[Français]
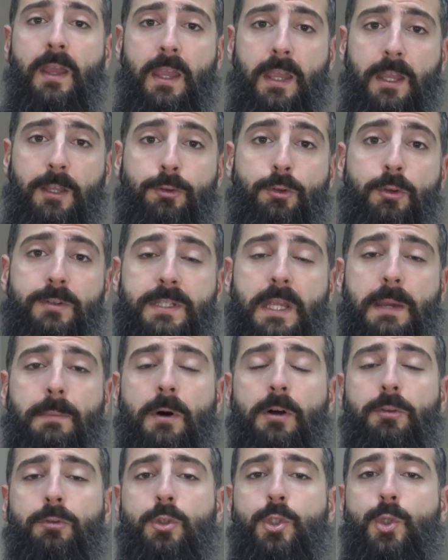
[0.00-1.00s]
Et
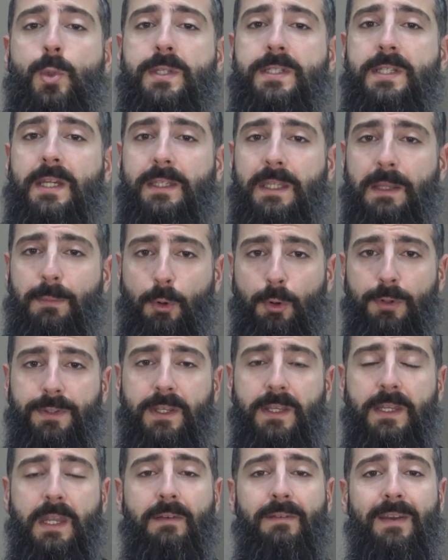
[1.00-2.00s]
deuxièmement, de choisir des
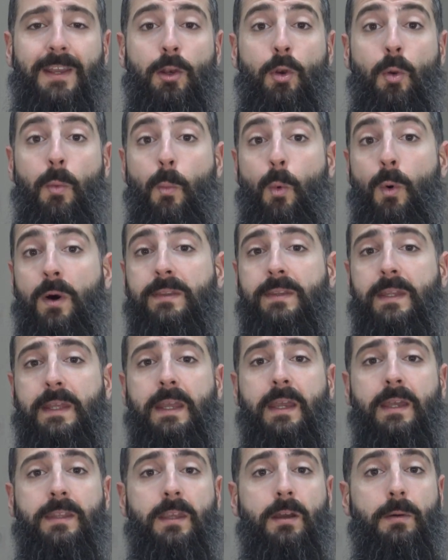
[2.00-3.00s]
protéines avec le moins
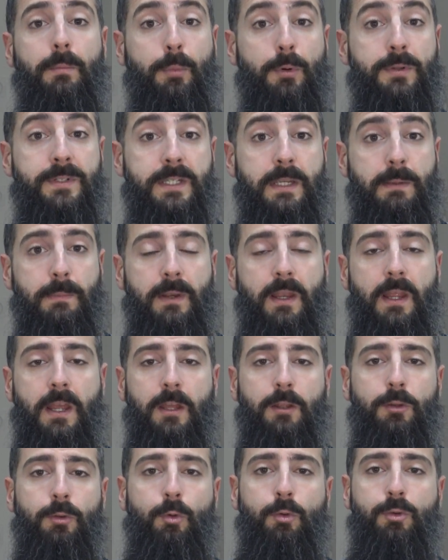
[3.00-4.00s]
d'ingrédients possible.
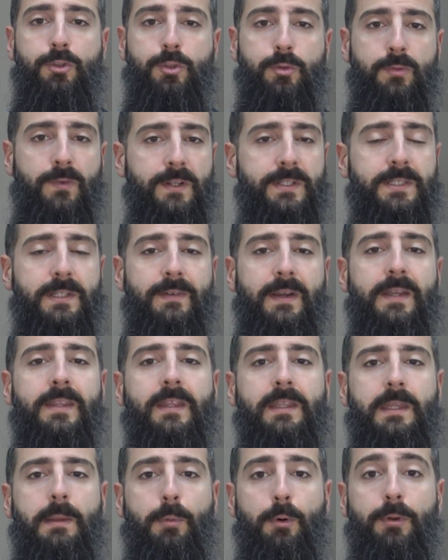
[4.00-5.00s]
Donc souvent, ça va
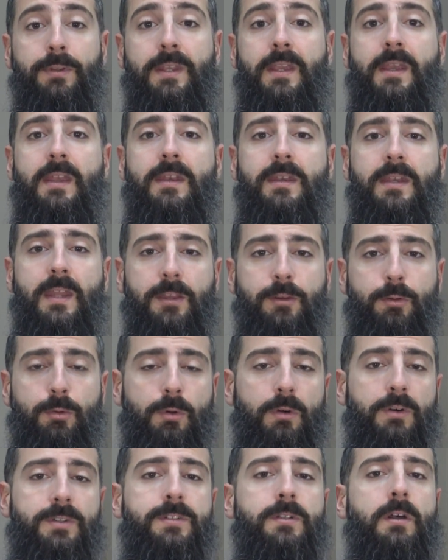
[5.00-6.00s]
être des protéines
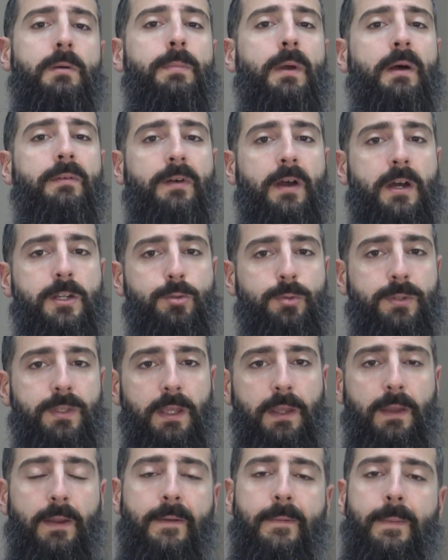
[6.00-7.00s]
nature, sans parfum
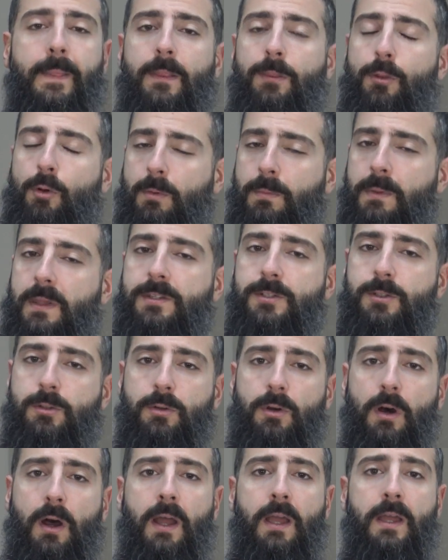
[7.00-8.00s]
ajouté. Donc bien
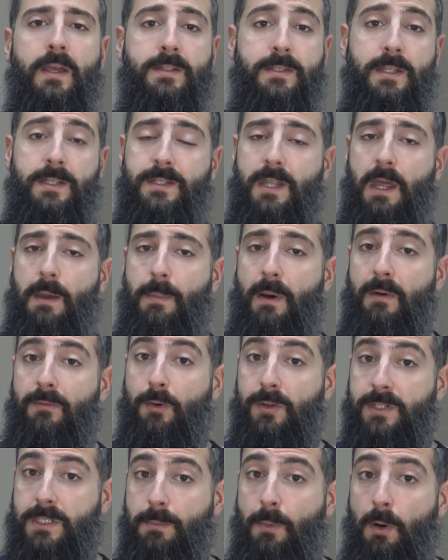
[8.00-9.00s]
sûr, ça ne sera pas
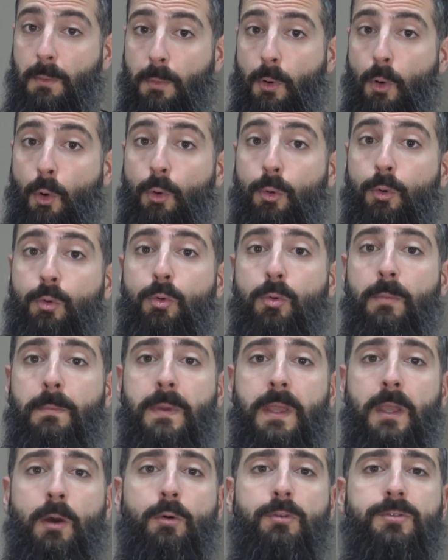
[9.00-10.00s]
forcément bon au goût,
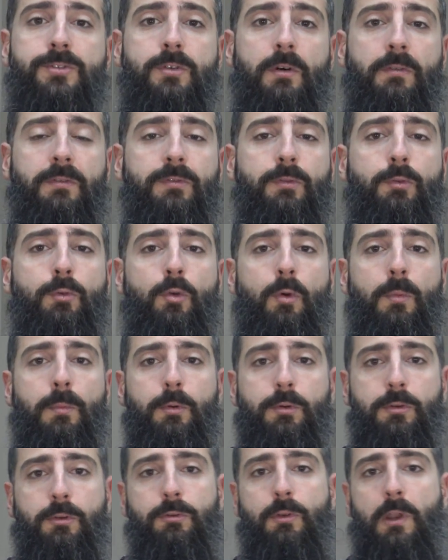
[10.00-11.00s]
mais on s'en fout, le
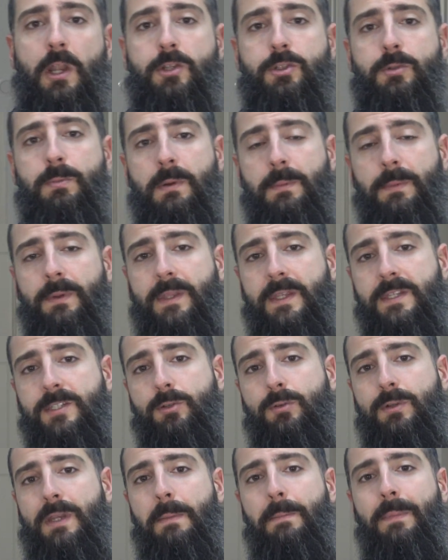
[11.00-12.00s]
but de la
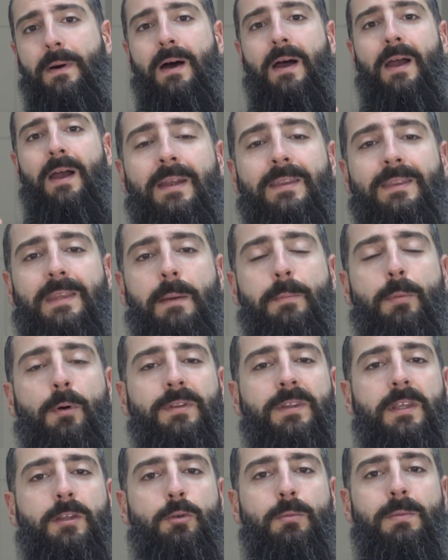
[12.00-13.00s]
supplémentation n'est pas
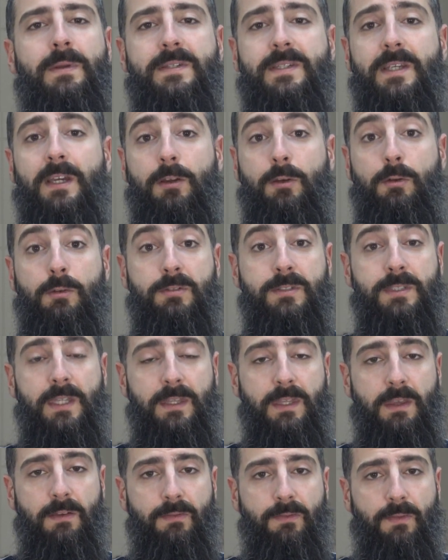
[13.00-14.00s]
d'apporter du plaisir
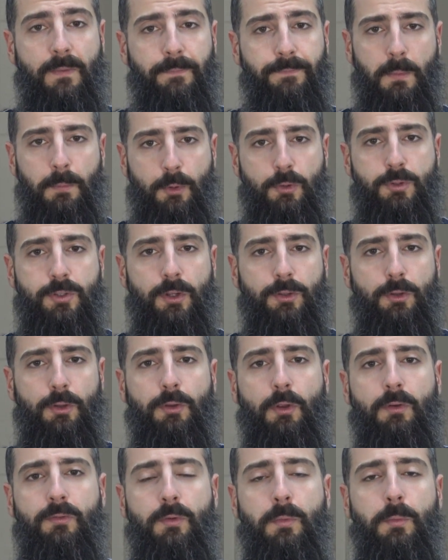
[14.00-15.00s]
gustatif. Plusieurs
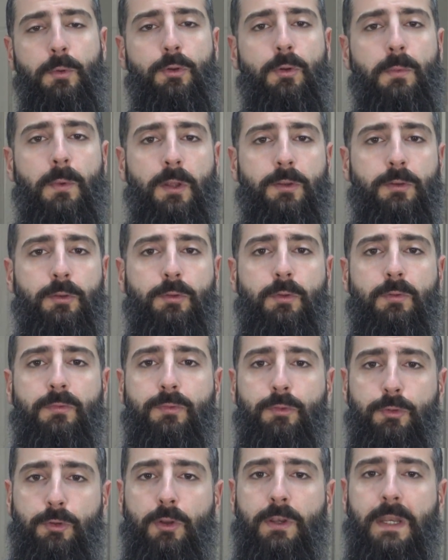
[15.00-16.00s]
d'entre vous me demandent de
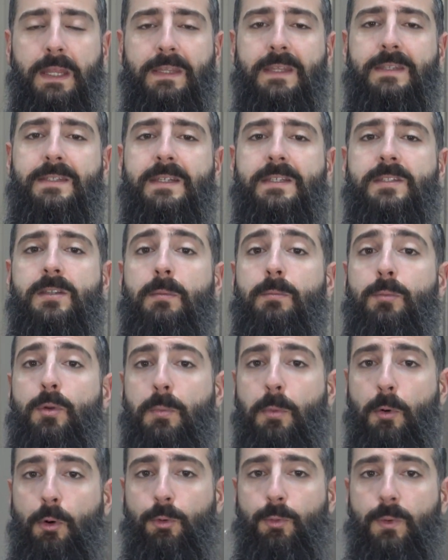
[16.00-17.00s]
vous donner des exemples de
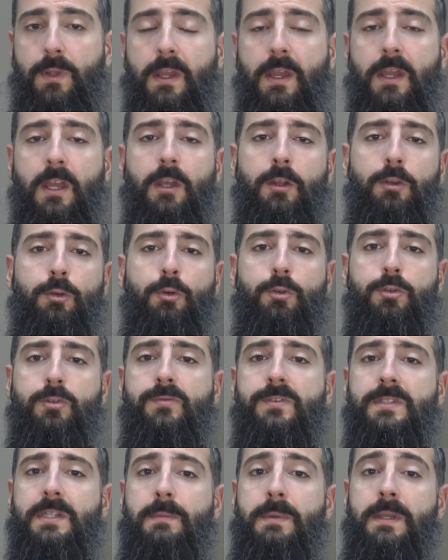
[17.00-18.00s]
produits. Donc je
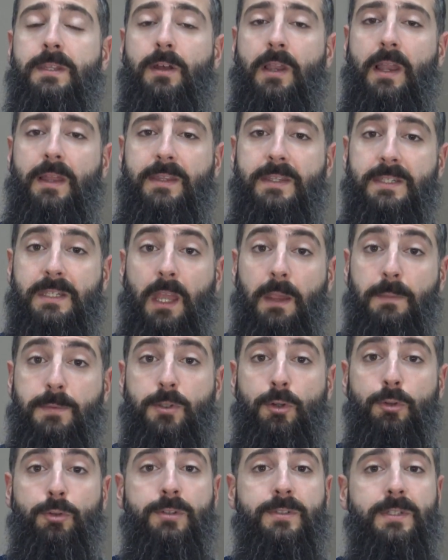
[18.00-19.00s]
vous ai mis dans la
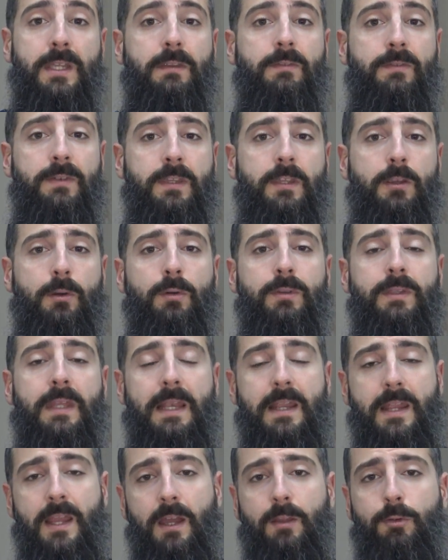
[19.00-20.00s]
description de cette vidéo des
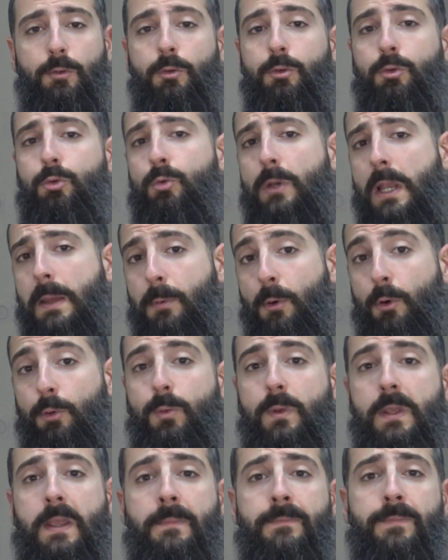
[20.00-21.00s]
liens de tous les
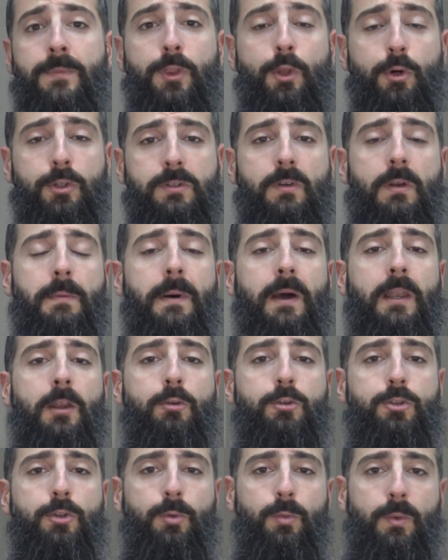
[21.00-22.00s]
produits dont je vais parler
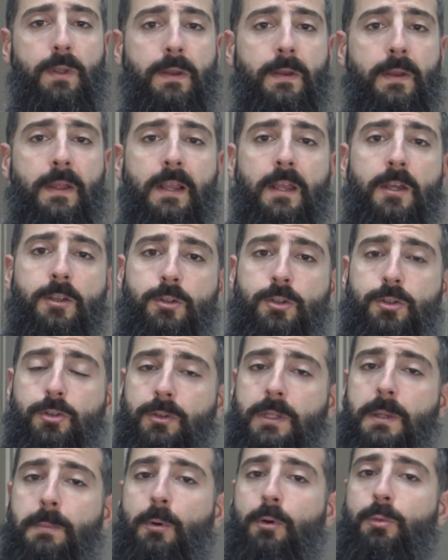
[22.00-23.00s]
aujourd'hui. Ce
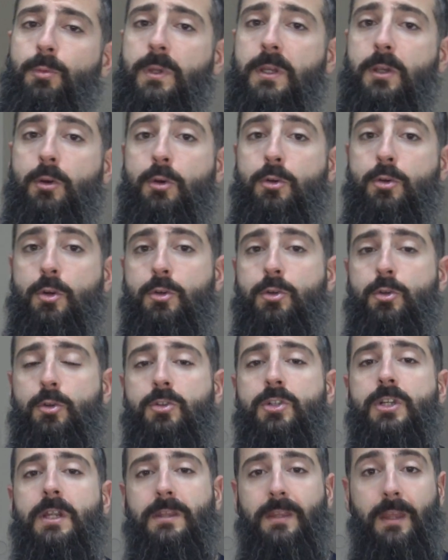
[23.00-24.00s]
sont des produits que je
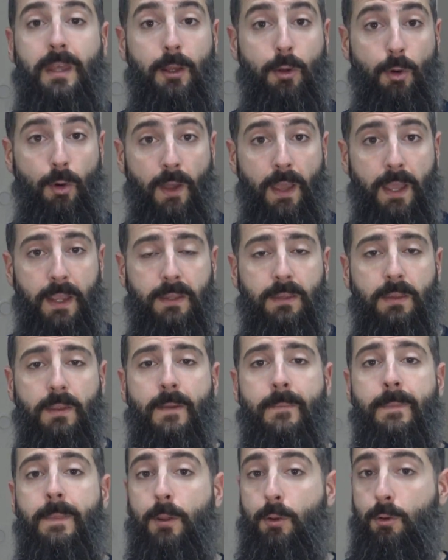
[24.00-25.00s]
juge très corrects,
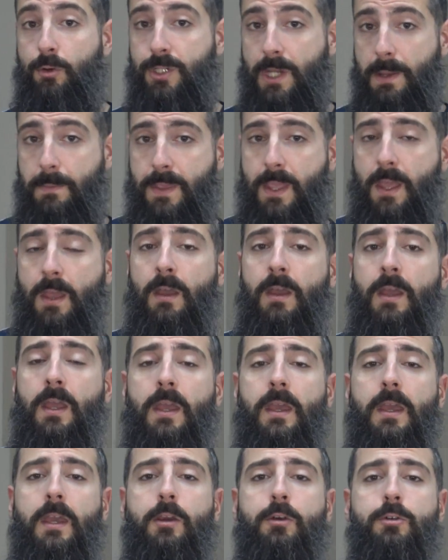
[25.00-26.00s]
que j'aime bien
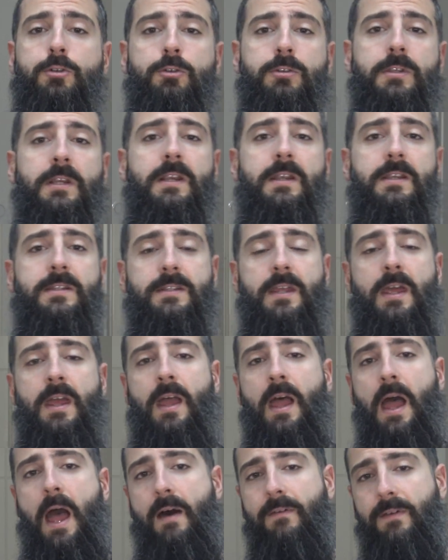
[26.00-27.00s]
et que j'utilise
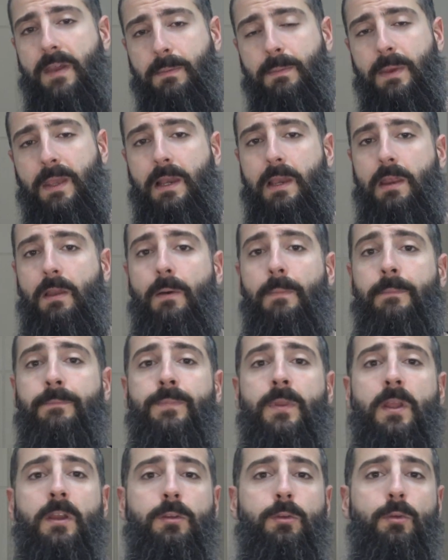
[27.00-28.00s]
avec mes clients.
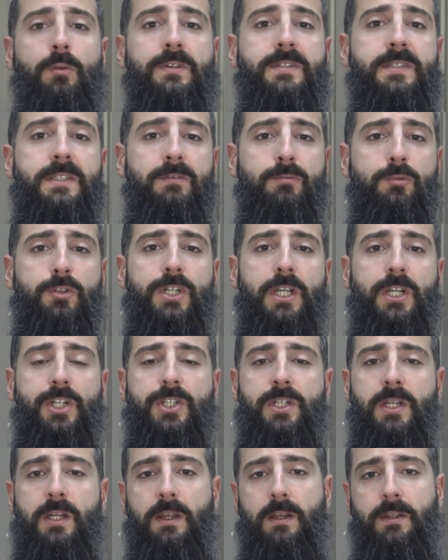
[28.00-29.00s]
Donc si vous
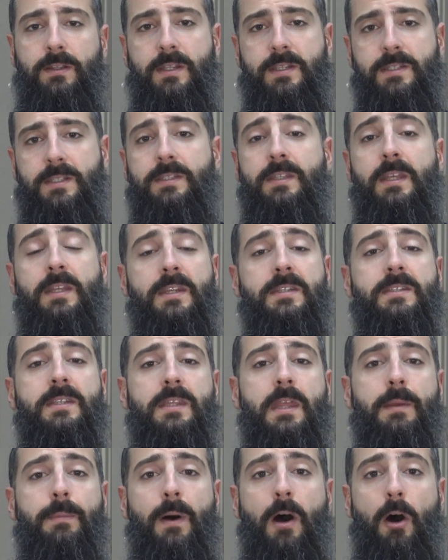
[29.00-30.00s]
cherchez des idées,
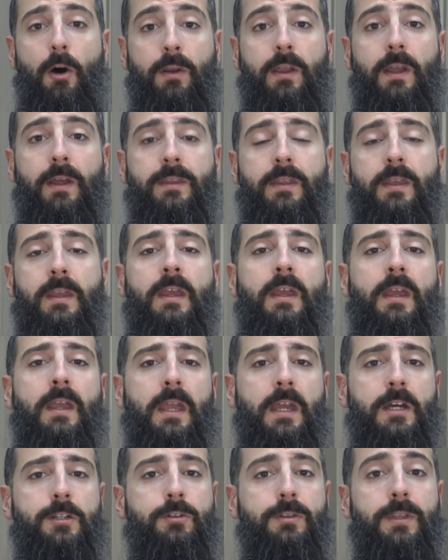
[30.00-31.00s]
n'hésitez pas à regarder
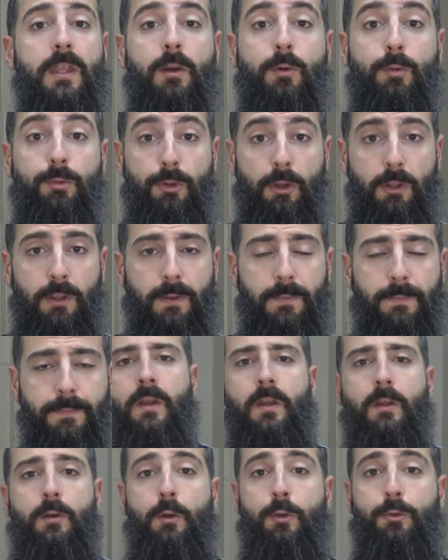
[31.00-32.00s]
et à jeter un coup d'œil.
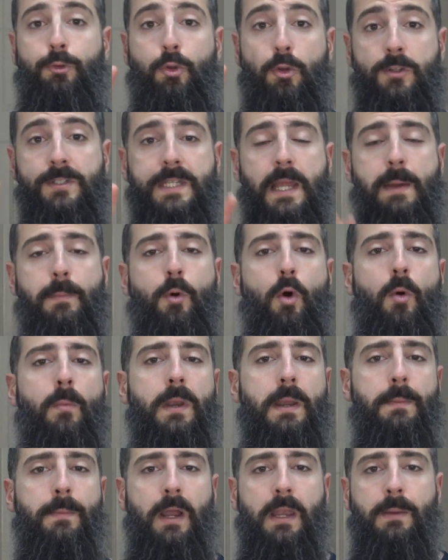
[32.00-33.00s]
Le deuxième
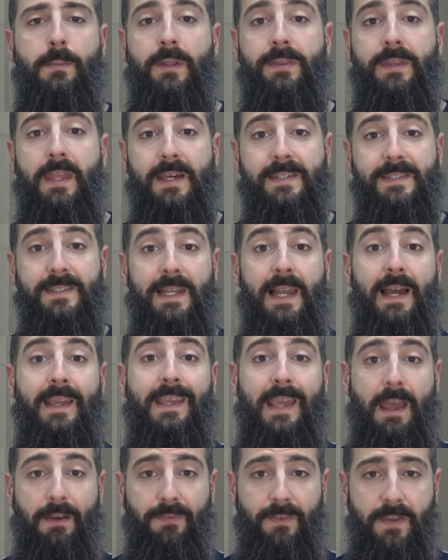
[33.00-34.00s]
complément alimentaire, c'est la
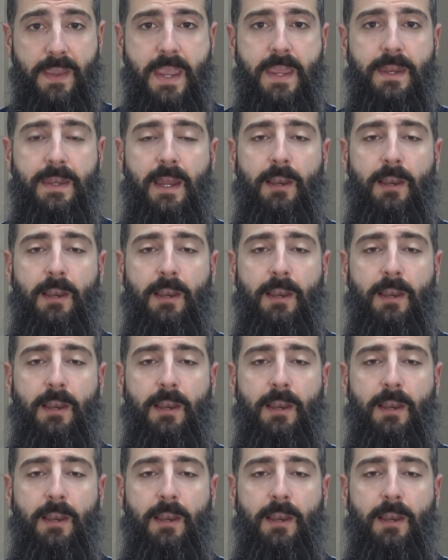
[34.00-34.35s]
caféine.